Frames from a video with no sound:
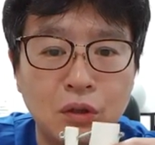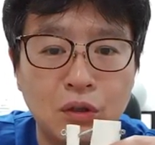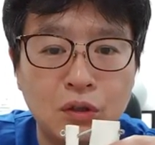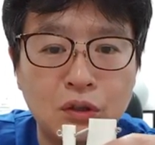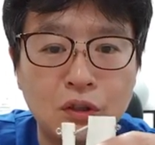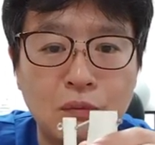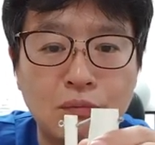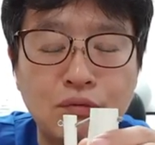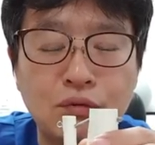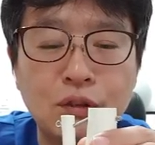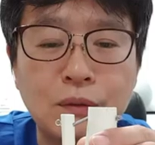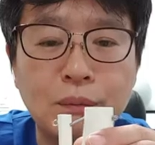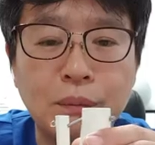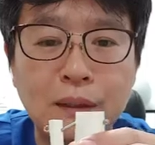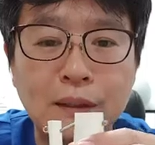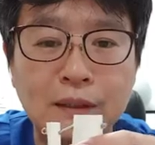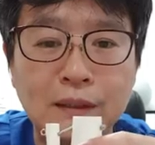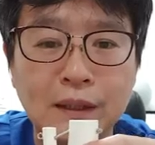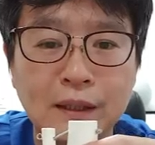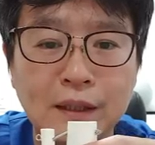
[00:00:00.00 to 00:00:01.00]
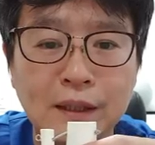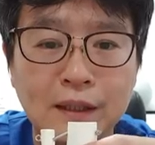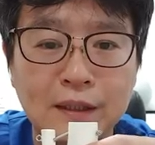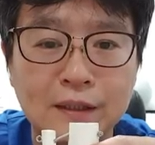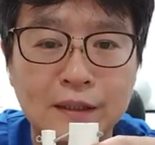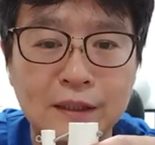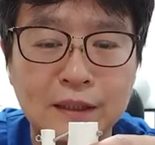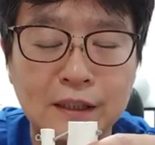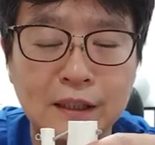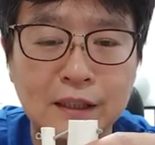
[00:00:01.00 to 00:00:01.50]
이제 붓기 빠질 때까지
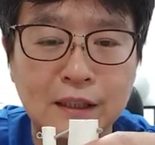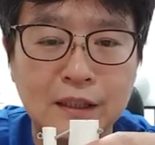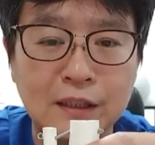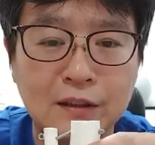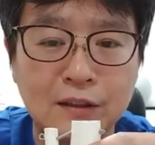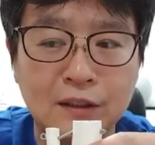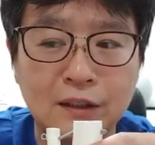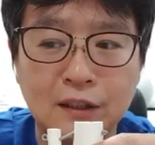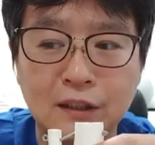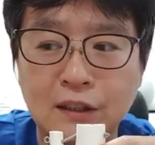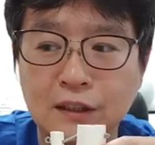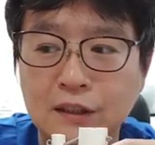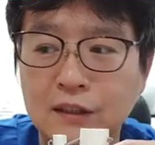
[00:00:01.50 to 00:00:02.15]
기다리는 거예요.